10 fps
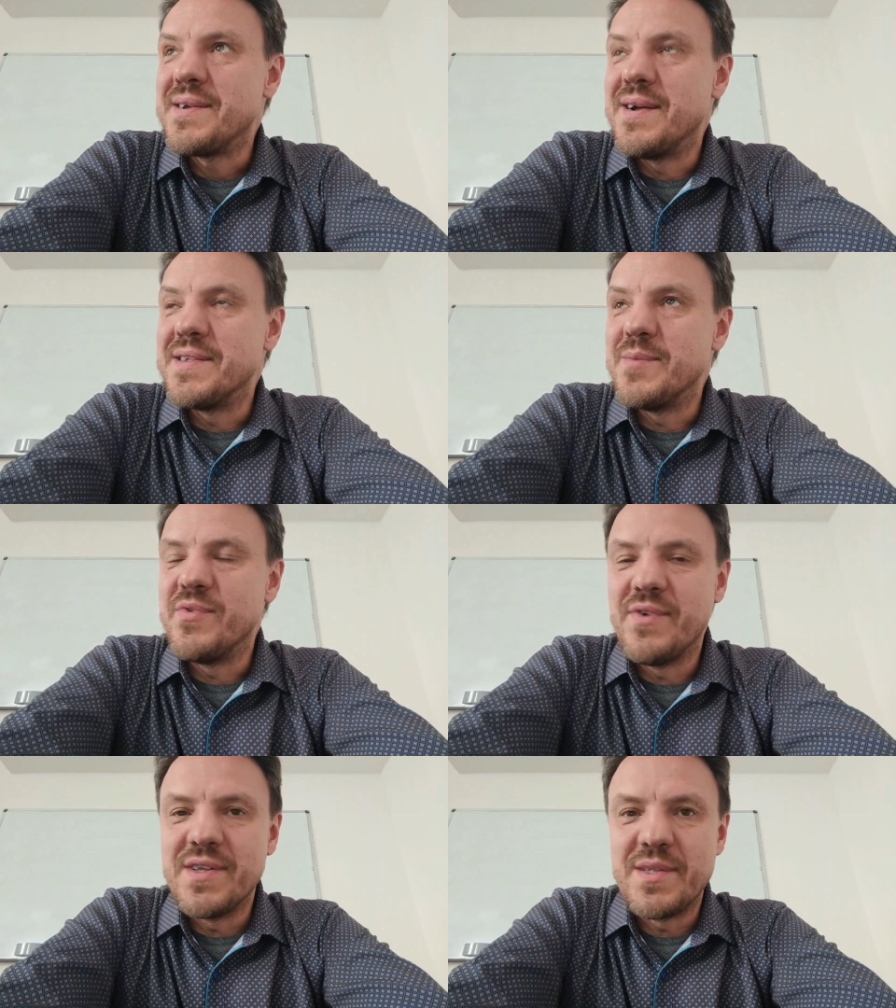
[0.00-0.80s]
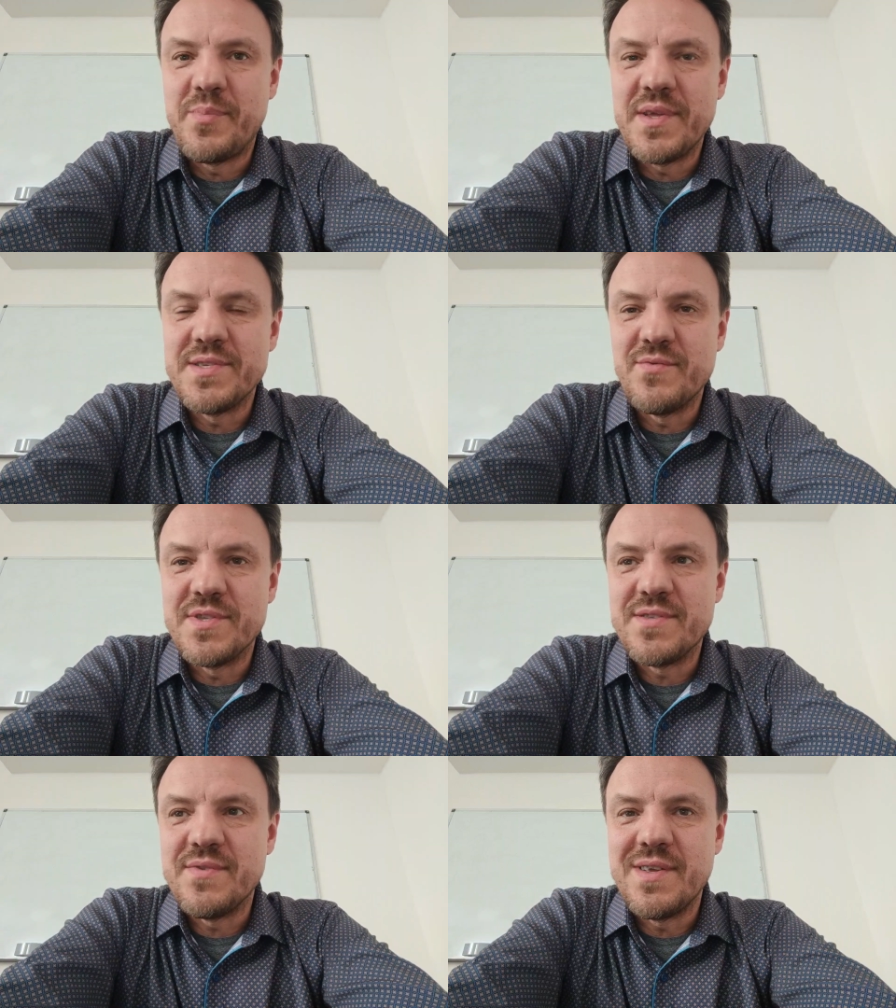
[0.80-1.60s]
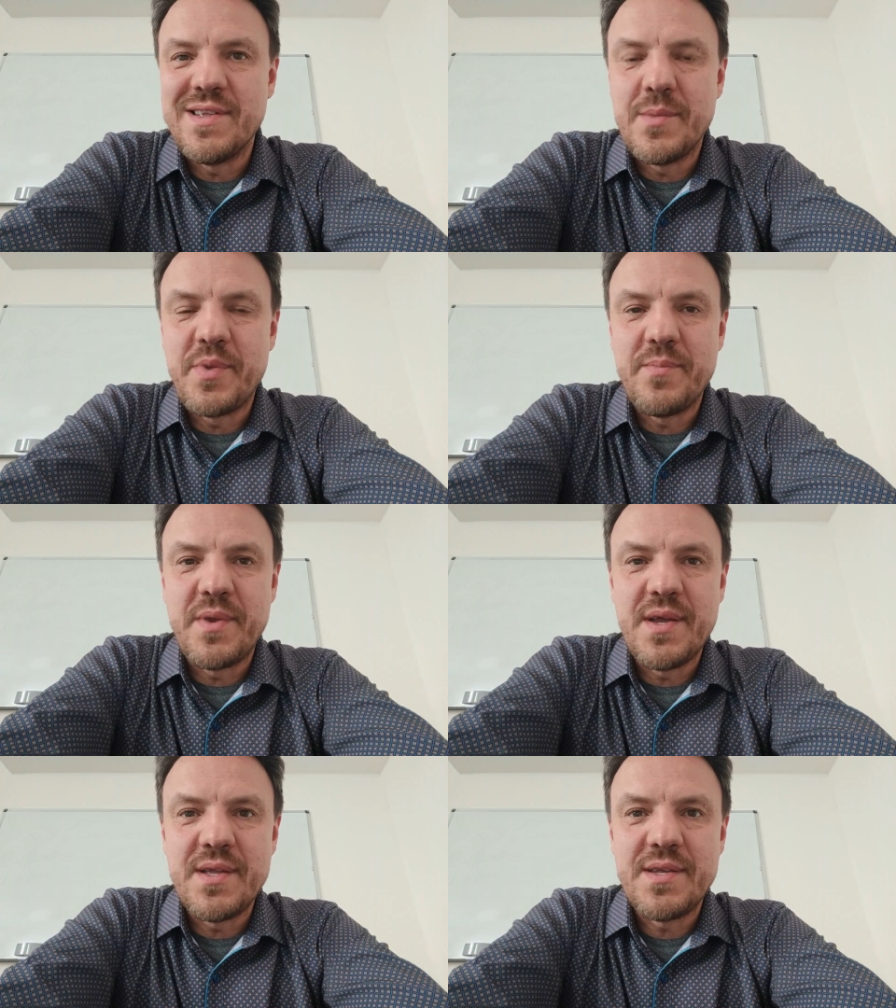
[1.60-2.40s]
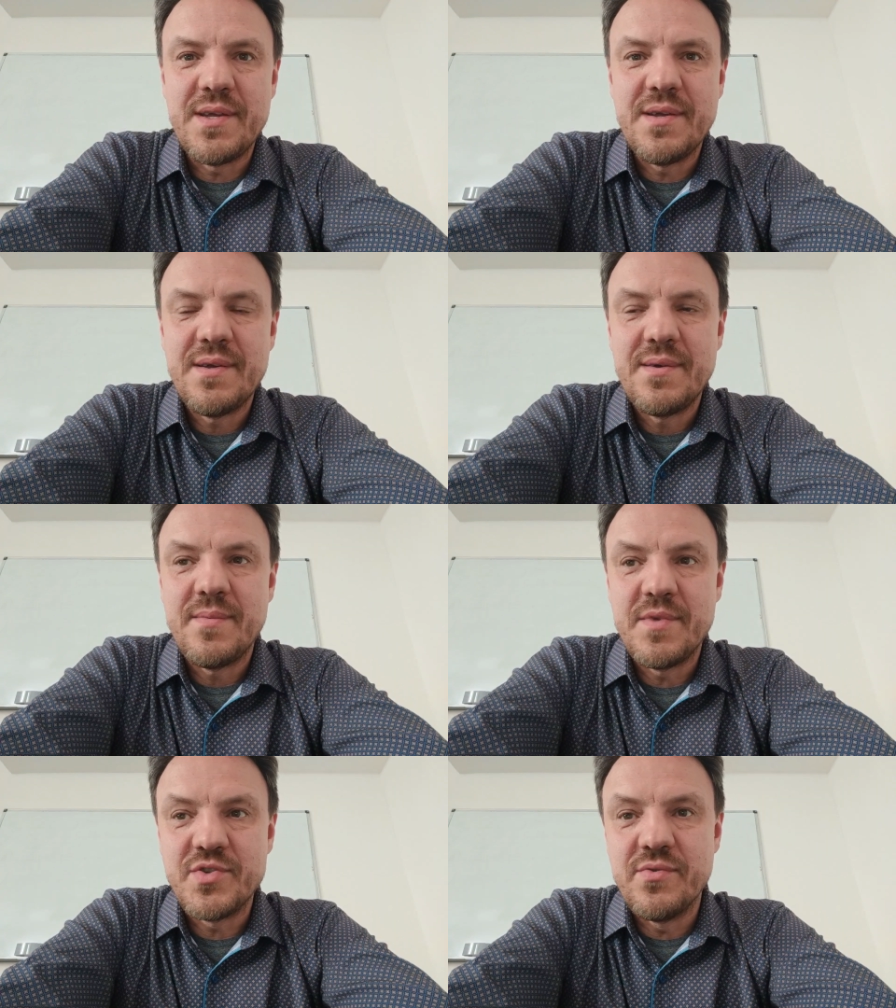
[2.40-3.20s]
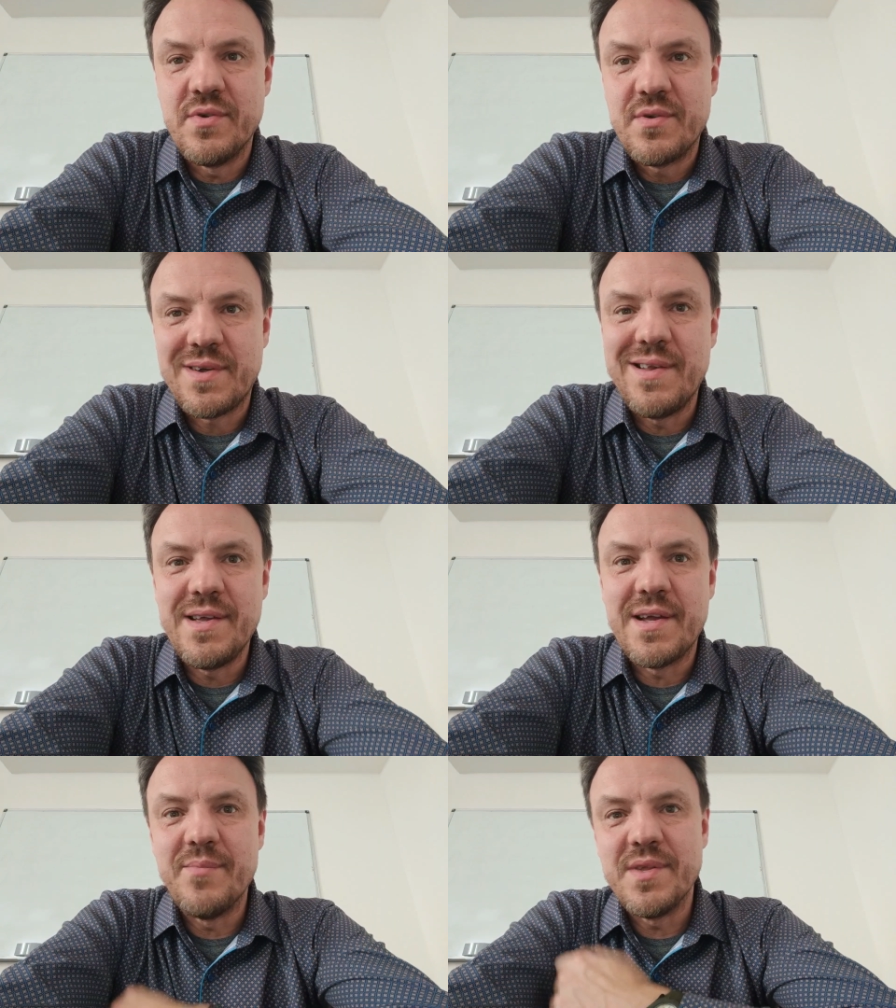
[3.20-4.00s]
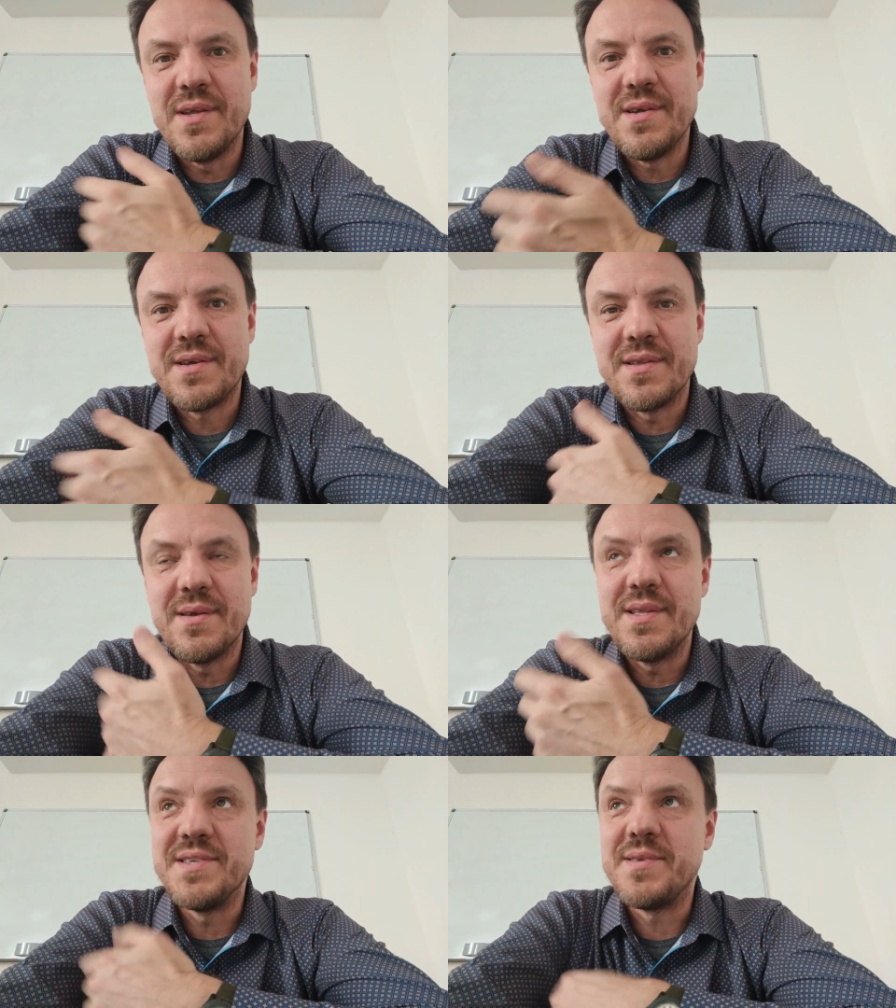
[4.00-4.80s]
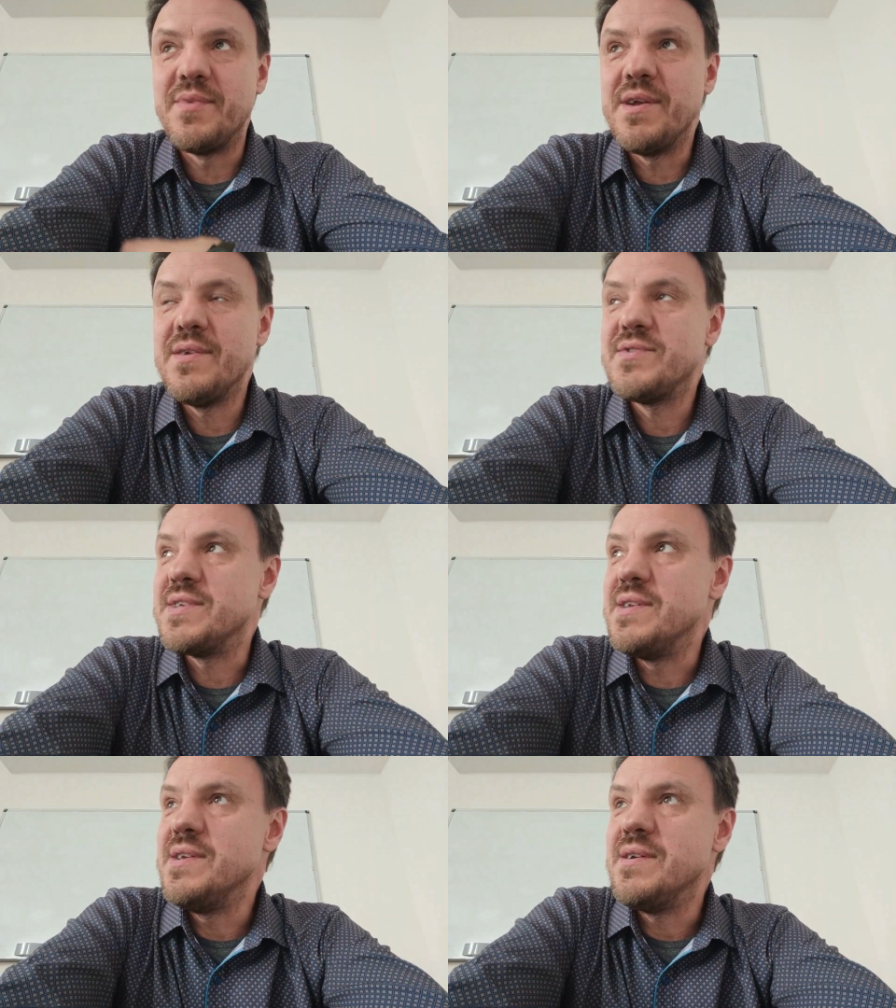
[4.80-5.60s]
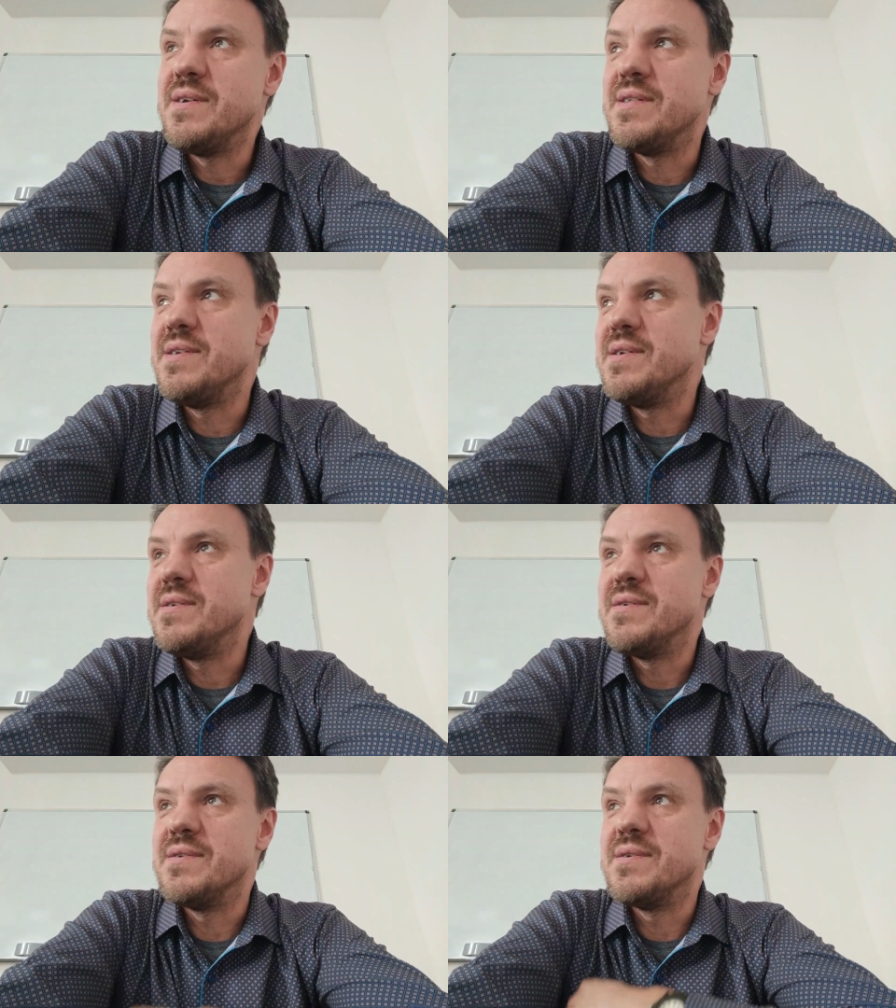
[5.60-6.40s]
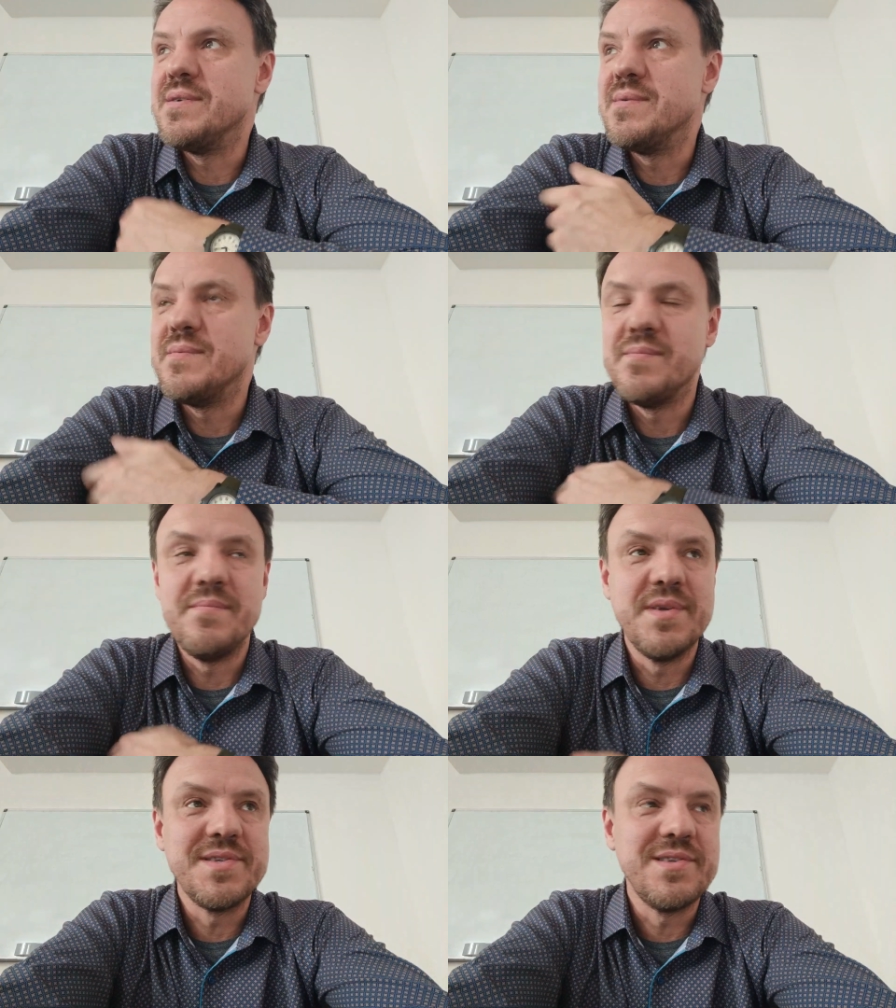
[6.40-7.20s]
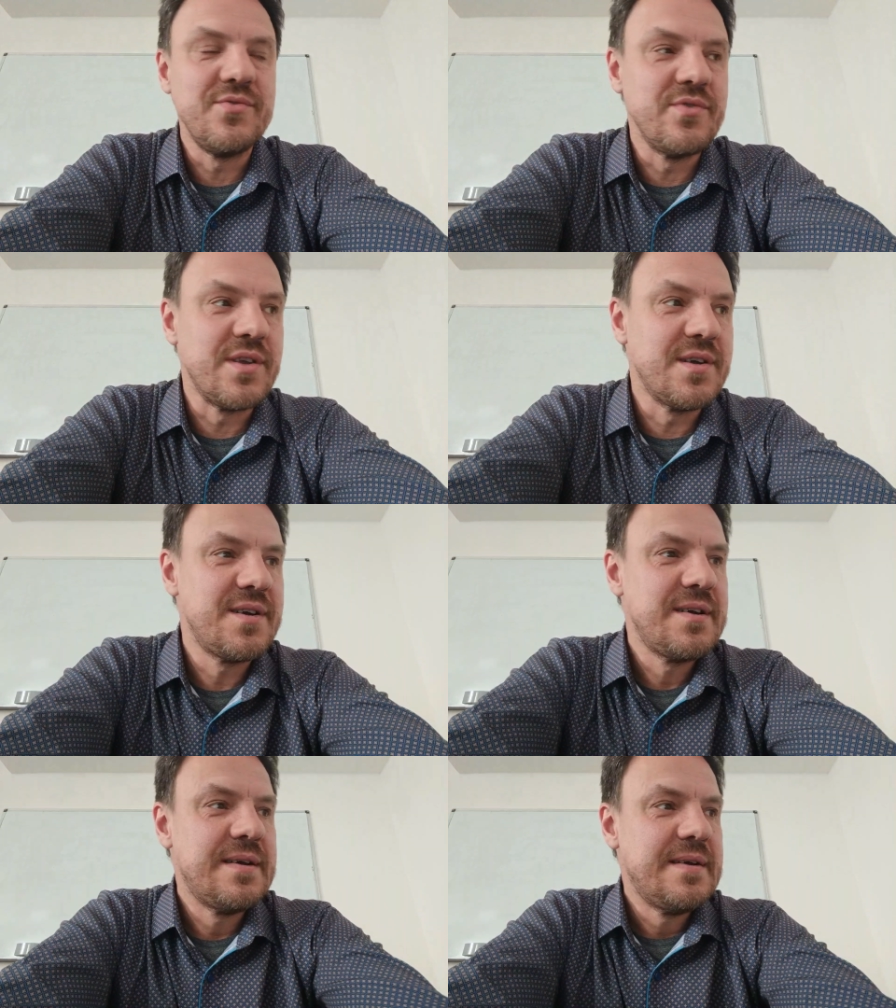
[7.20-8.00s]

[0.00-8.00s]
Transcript: как это бывает на производстве или на предприятии между коллегами, да, когда они собираются и они э, без долгих